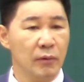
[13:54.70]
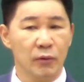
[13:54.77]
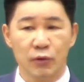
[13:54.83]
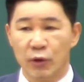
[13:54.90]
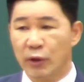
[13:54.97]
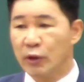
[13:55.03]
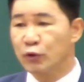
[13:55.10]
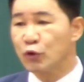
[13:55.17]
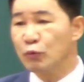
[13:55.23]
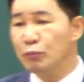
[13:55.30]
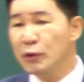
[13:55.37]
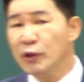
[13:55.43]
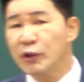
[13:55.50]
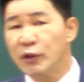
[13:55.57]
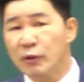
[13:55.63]
예수
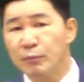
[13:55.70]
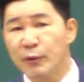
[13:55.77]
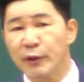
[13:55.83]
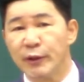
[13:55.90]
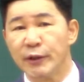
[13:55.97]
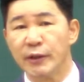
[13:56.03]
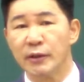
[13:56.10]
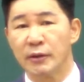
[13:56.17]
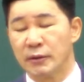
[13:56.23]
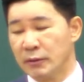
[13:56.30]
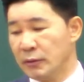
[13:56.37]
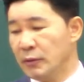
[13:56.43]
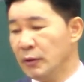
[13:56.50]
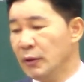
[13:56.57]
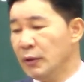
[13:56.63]

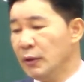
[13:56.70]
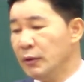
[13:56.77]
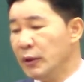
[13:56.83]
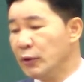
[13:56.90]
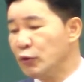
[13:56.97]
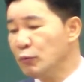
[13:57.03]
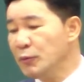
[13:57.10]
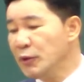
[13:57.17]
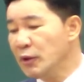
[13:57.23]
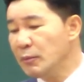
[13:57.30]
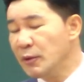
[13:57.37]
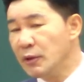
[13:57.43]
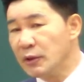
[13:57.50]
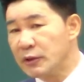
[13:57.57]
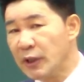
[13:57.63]
믿으면은 예수
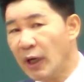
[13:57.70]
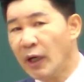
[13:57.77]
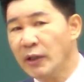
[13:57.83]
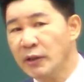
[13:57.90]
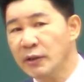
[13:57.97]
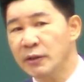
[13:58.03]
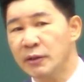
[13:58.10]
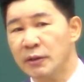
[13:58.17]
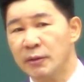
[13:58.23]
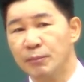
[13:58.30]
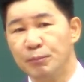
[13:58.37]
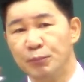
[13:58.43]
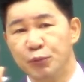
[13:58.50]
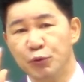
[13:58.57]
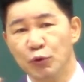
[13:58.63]
믿으면은 자녀
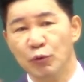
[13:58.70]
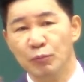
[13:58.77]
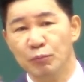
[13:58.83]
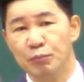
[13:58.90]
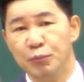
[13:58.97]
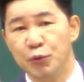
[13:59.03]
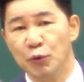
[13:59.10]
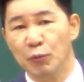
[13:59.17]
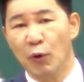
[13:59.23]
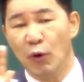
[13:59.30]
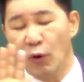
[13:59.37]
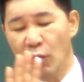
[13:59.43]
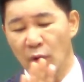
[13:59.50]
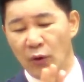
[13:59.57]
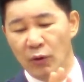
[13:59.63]
부,
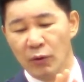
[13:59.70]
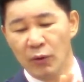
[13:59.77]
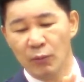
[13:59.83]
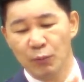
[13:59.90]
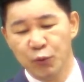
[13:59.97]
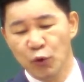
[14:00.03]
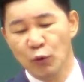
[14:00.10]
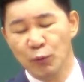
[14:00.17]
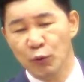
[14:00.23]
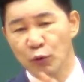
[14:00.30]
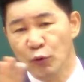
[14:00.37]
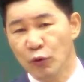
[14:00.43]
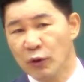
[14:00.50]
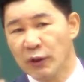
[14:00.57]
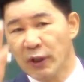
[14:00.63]
부모
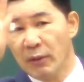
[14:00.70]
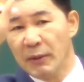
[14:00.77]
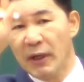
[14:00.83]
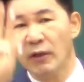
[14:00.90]
부부 그다음에